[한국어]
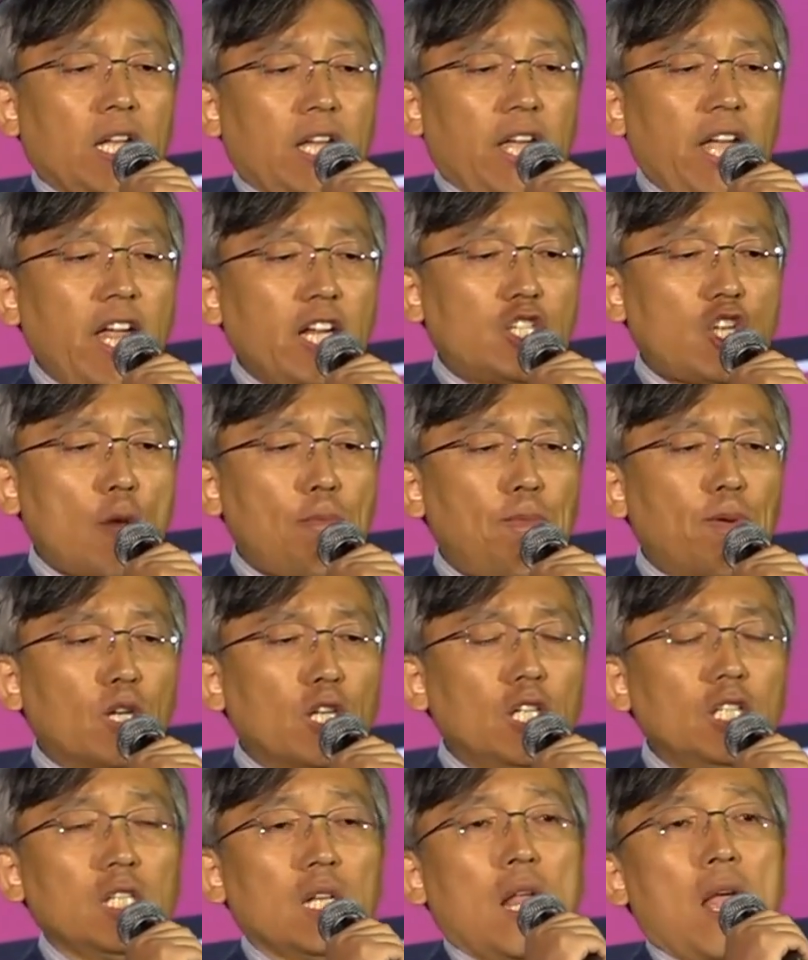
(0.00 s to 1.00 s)
이
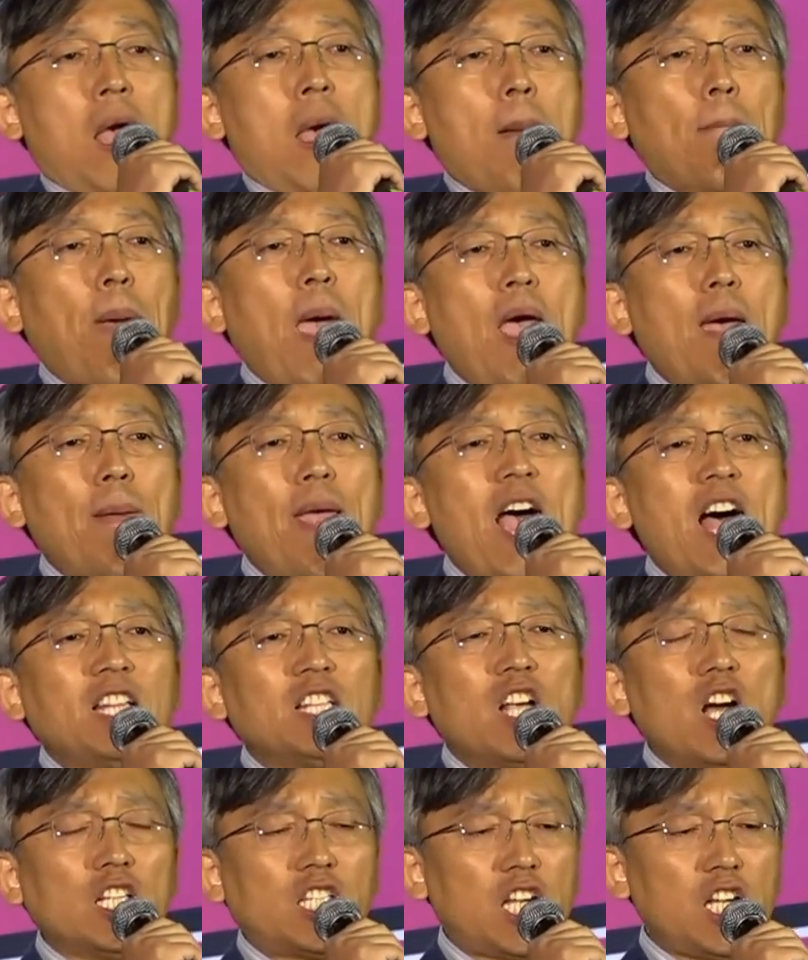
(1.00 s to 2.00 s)
촛불은
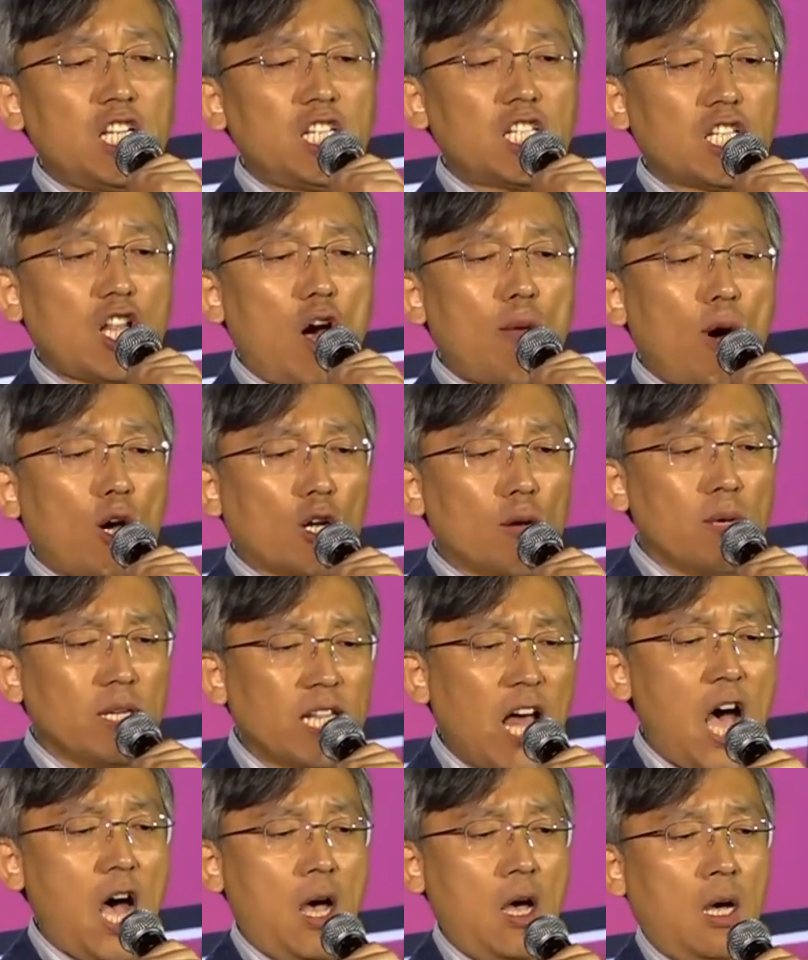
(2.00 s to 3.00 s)
패배한 것인지도
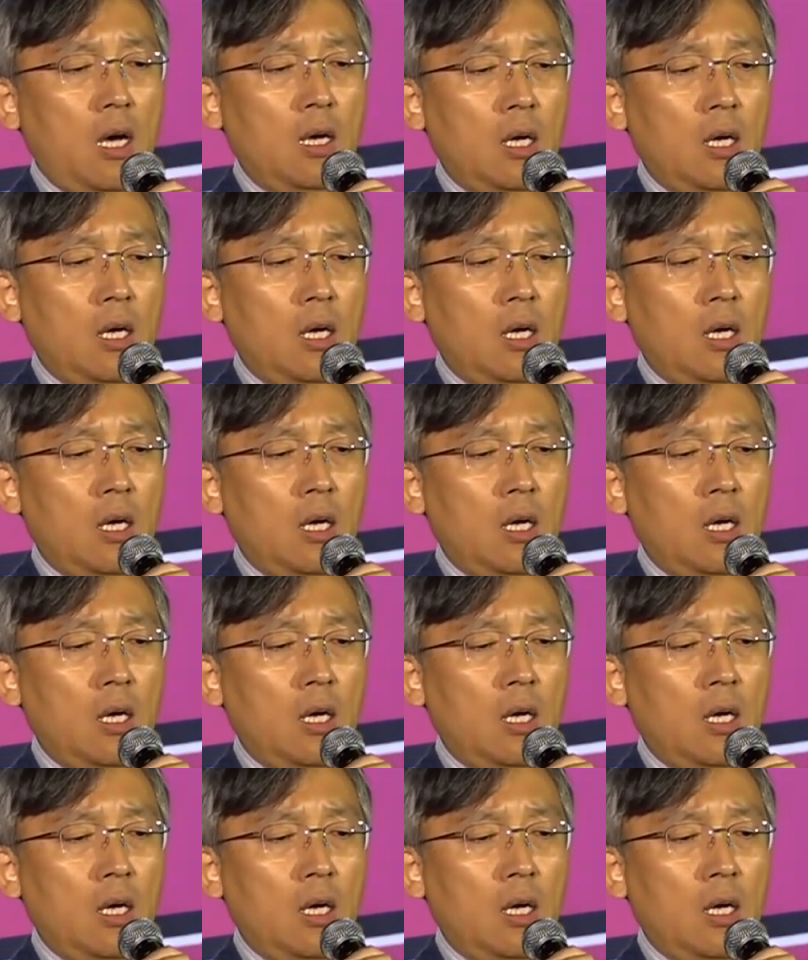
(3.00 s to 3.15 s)
모릅니다.